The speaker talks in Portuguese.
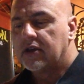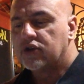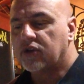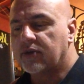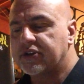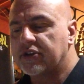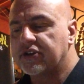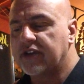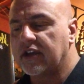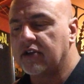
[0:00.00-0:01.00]
Somos
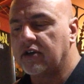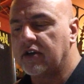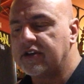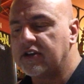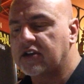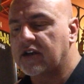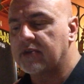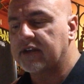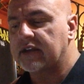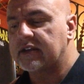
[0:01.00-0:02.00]
seus seguidores e
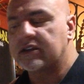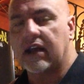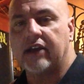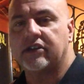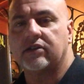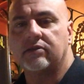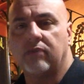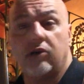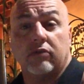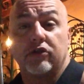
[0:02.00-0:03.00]
indicamos aqui na cidade.
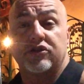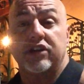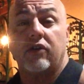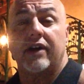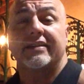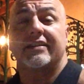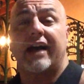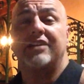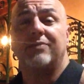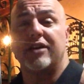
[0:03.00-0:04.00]
Bom, eu não sei qual é a
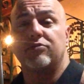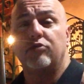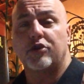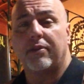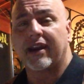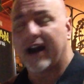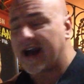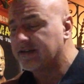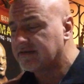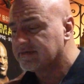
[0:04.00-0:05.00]
cidade, mas muito
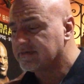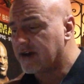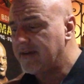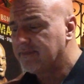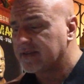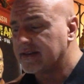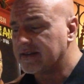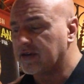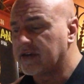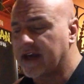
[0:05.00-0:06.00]
obrigado, não é?
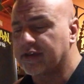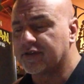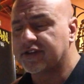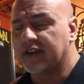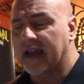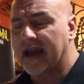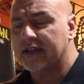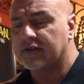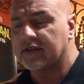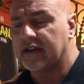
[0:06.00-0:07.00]
Leonardo
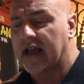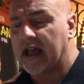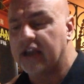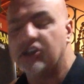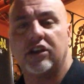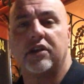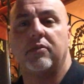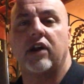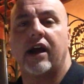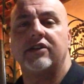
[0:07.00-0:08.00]
Segato e Alexandre
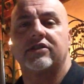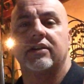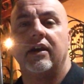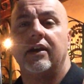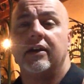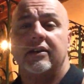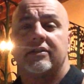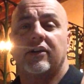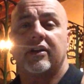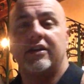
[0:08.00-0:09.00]
Moraes.
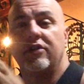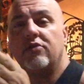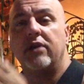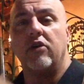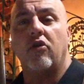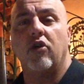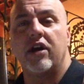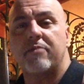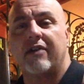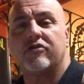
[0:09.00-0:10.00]
Estão aqui o meu
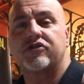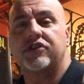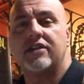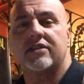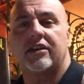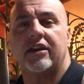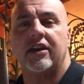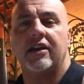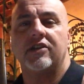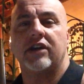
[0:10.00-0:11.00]
oi para vocês
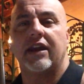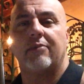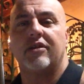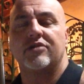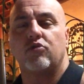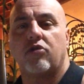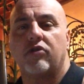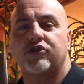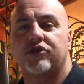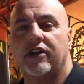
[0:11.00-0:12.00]
aqui de anabolismo
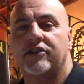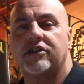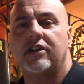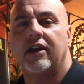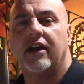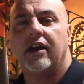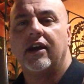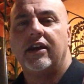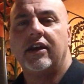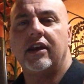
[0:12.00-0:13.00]
constante
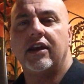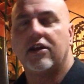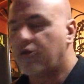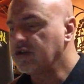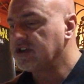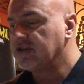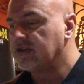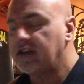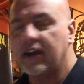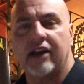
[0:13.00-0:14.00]
e
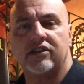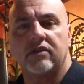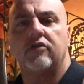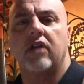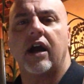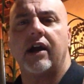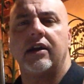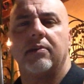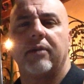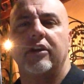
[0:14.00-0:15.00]
continuem a
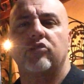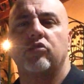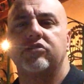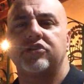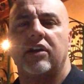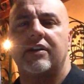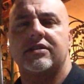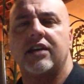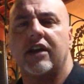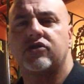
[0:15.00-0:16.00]
divulgar para que todos tenham
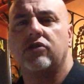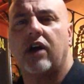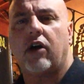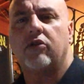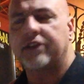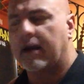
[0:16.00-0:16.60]
acesso ao